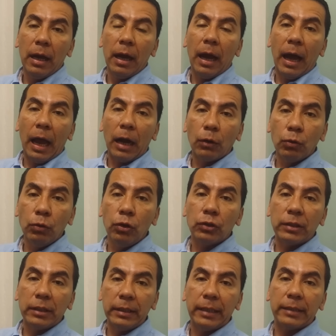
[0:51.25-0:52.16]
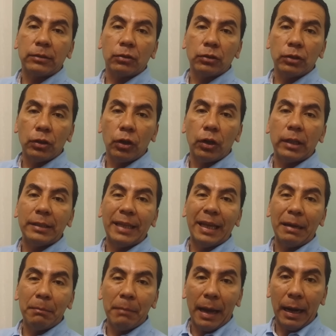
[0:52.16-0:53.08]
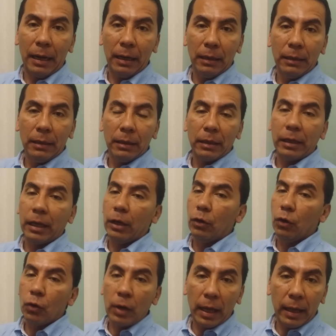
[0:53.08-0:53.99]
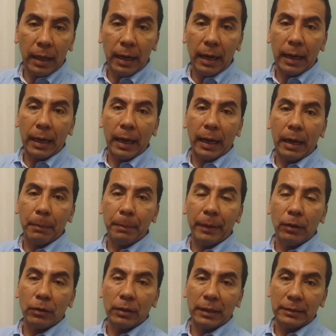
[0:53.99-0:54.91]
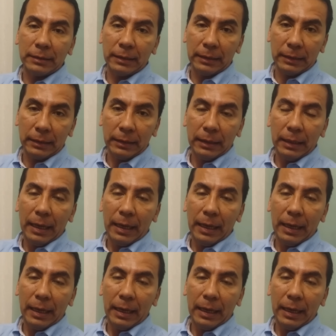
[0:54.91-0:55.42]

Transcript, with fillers: a algunos siniestros señores del mal que nunca dan la cara, pero que se